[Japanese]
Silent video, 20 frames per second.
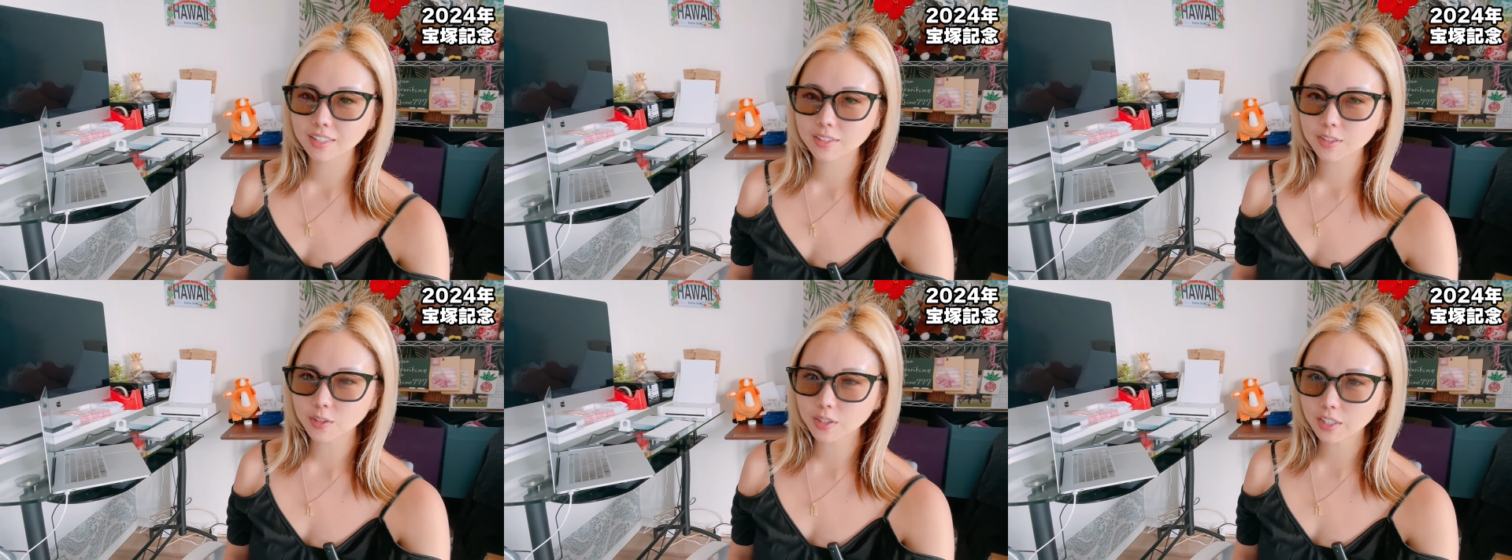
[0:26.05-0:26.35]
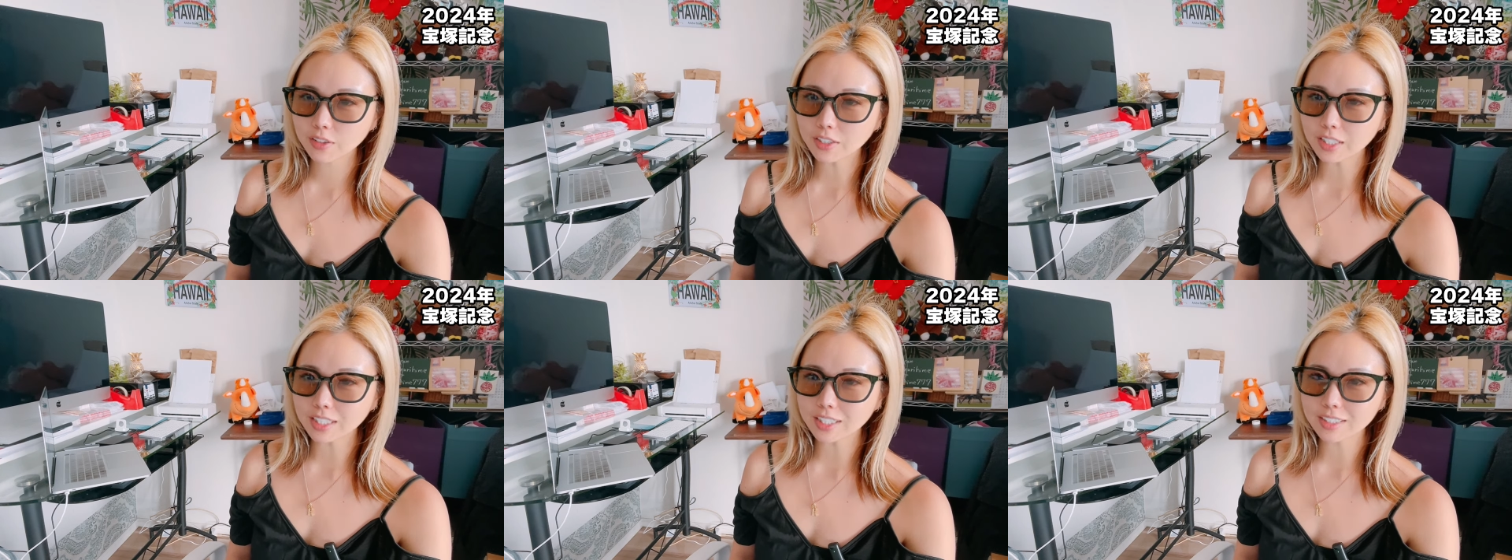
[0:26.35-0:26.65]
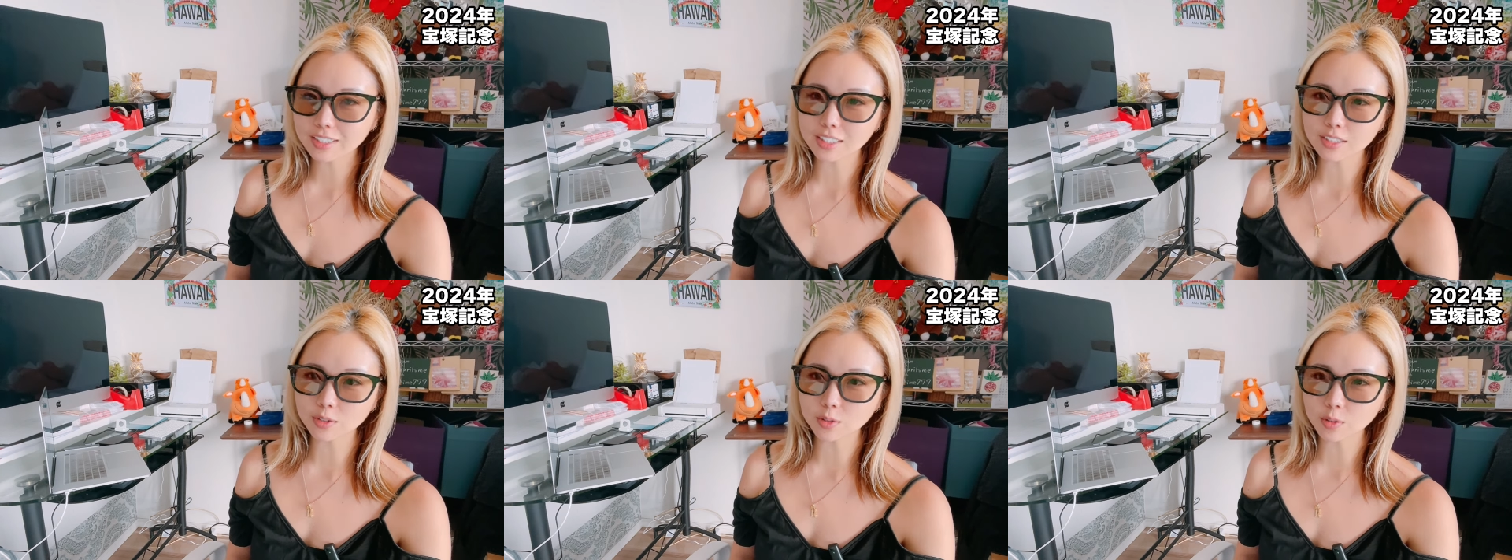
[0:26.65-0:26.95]
それでは
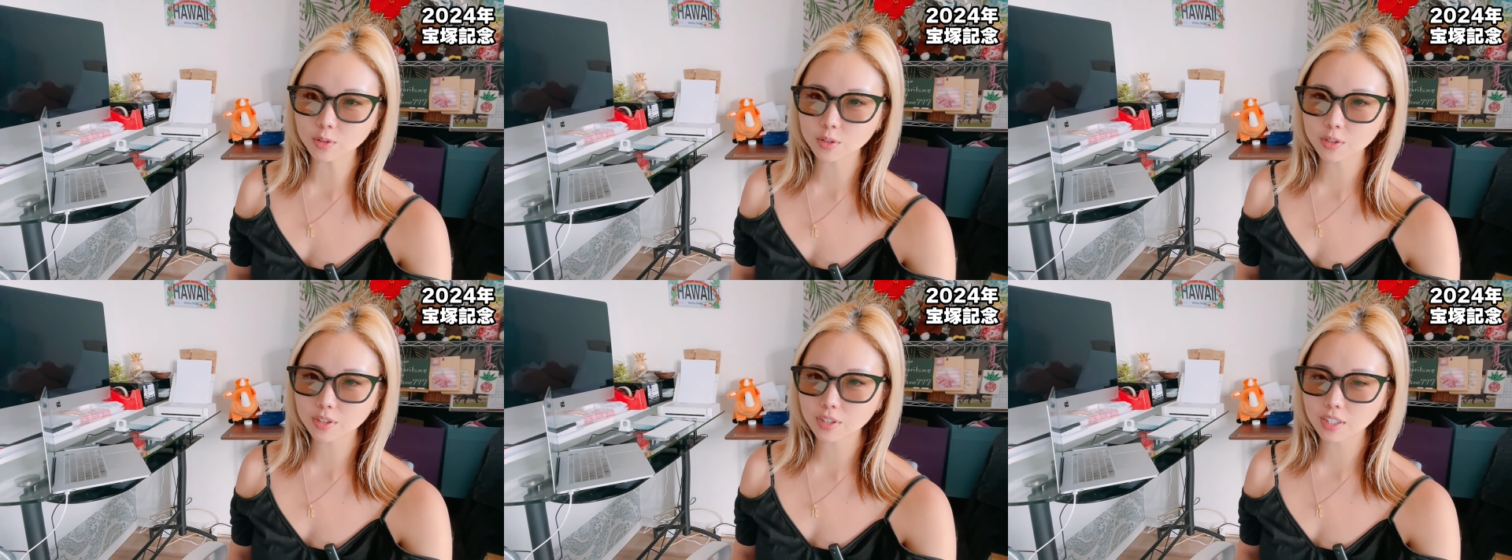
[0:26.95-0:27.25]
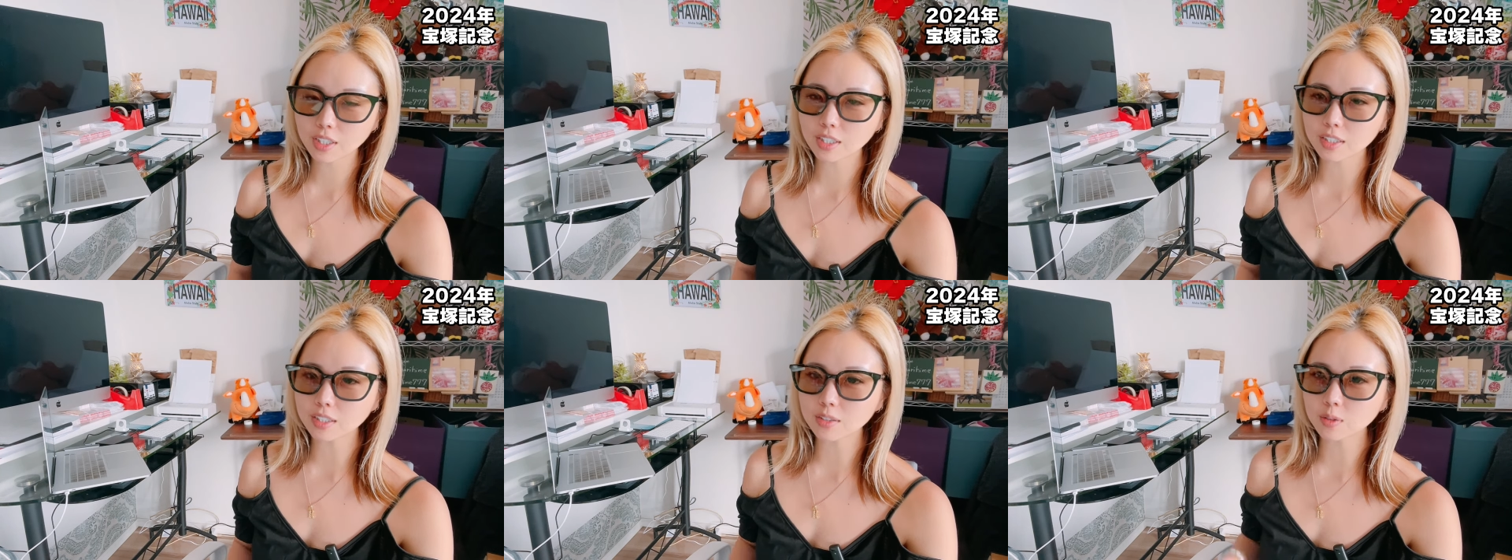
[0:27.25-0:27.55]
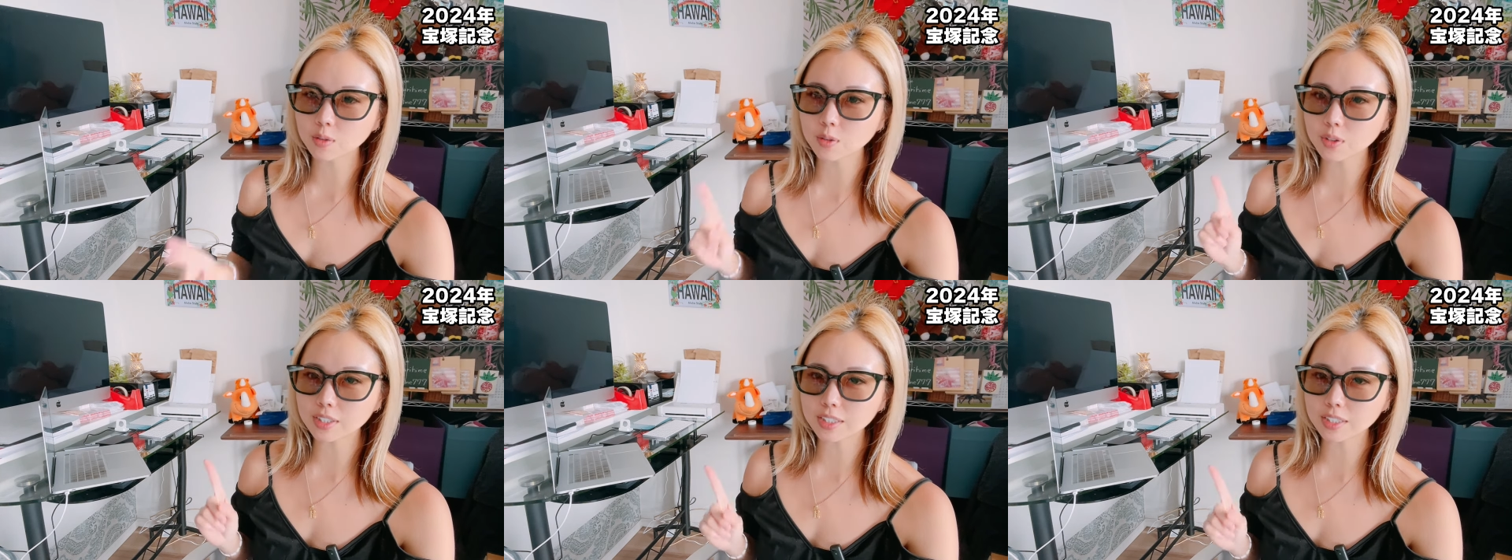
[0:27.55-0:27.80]
早速データその